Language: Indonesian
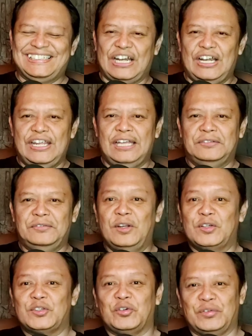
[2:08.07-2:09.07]
terlihat
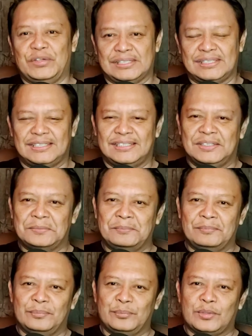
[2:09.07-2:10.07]
filosofis,
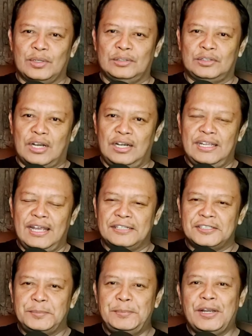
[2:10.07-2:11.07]

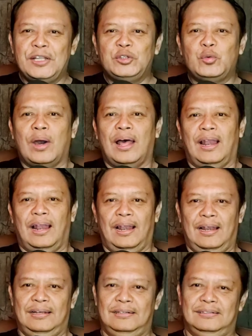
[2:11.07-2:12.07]
terlihat spiritual,